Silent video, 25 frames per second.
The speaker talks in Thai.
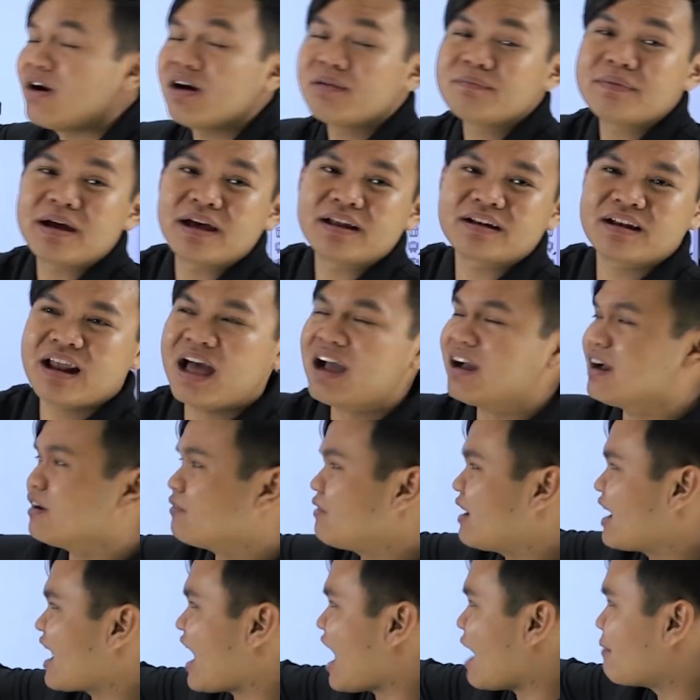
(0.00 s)
ซ้อนมาถ้าเกิ
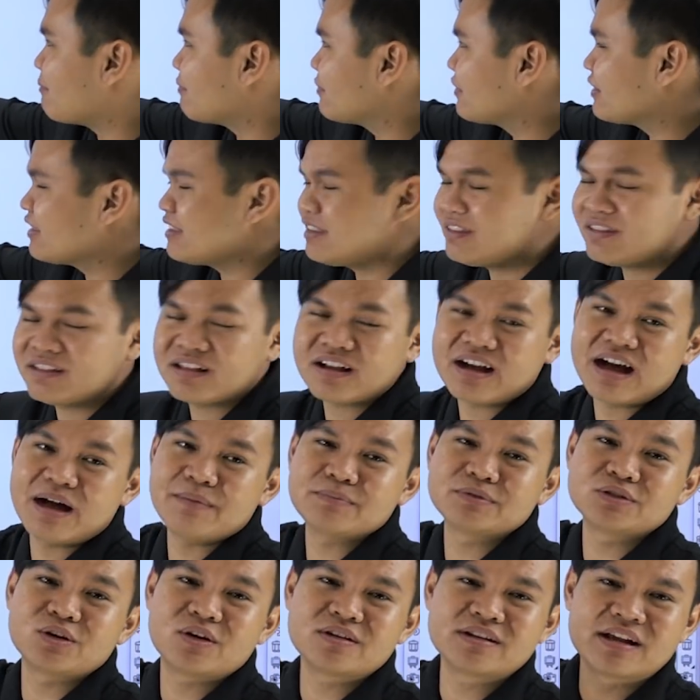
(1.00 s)
ดว่าถาม
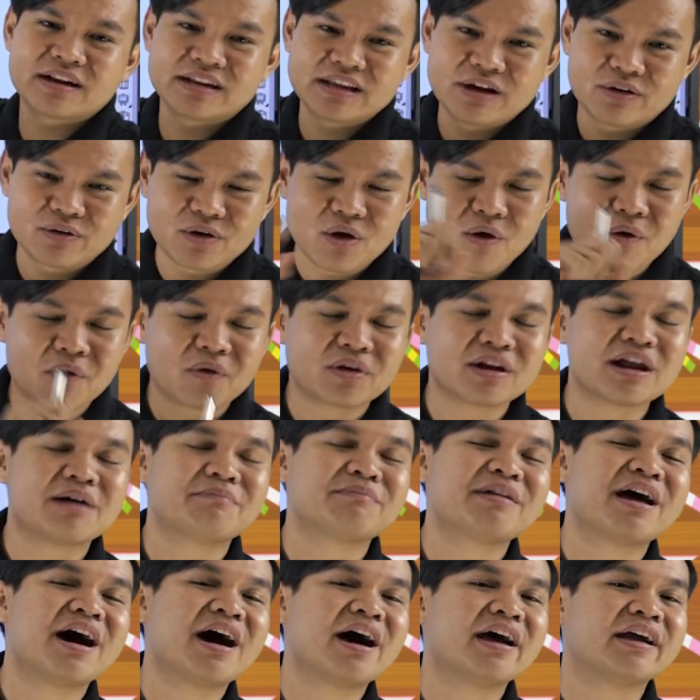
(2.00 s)
คำซ้อนอย่างเดียวน้องก็
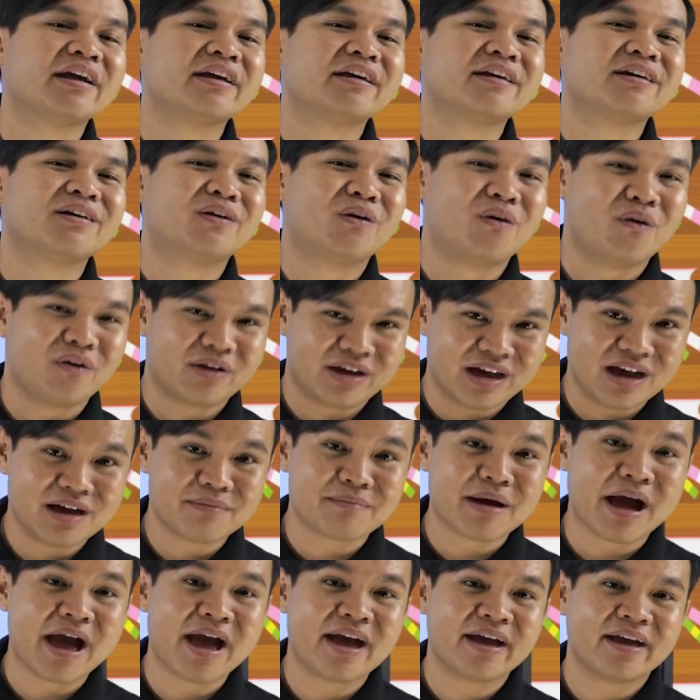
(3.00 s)
ทำได้โอเค
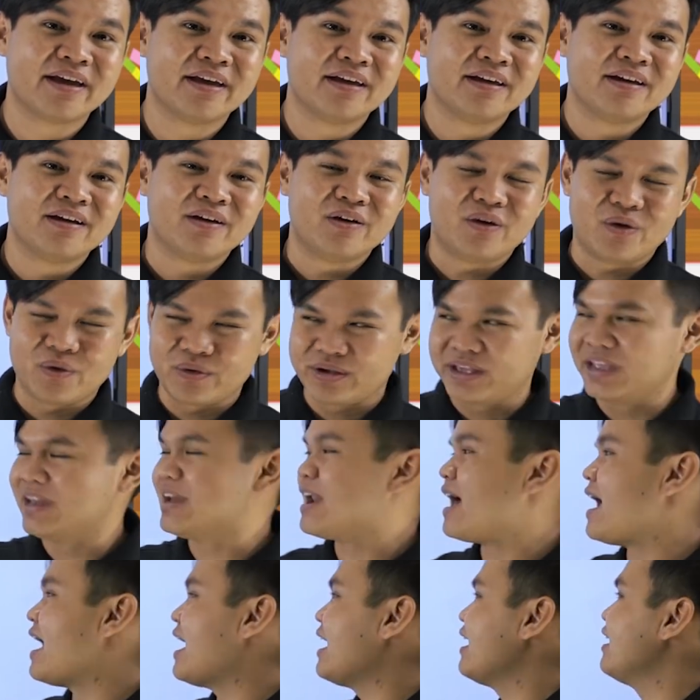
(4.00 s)
ไหมโอเค
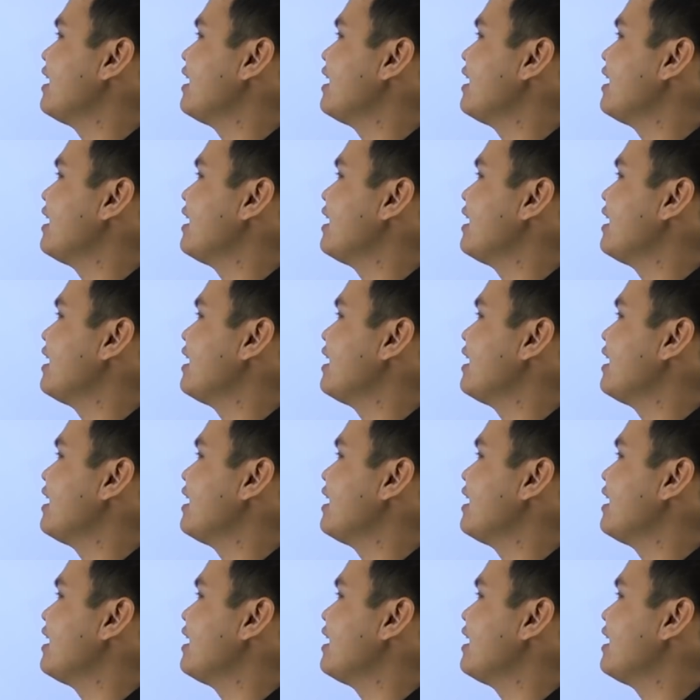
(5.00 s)
นะ